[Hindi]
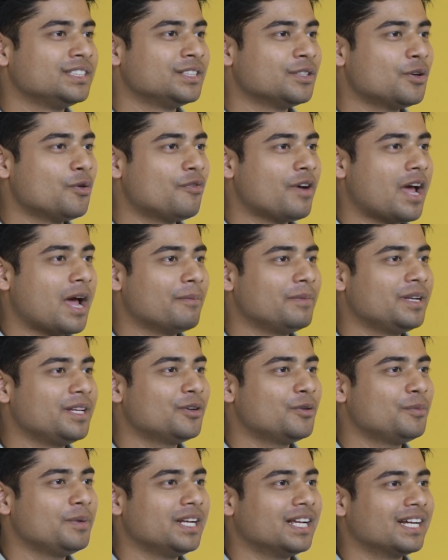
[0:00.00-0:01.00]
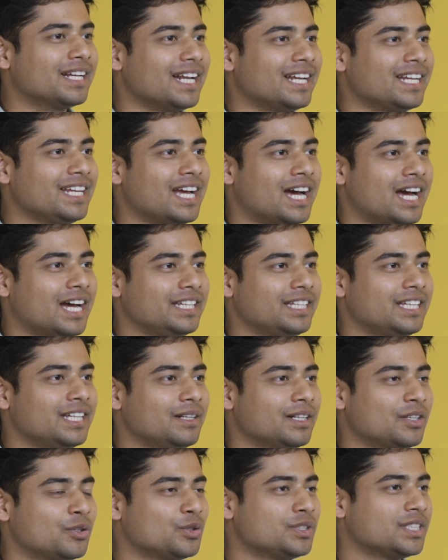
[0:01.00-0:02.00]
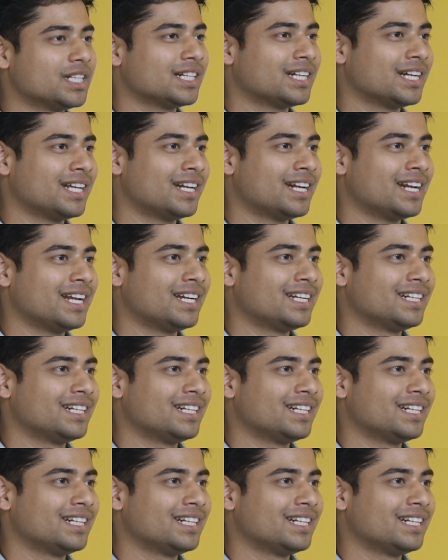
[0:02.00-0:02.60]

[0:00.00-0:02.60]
जो फैमिली को भी लग रहा है कि हाँ ये कुछ कर रहा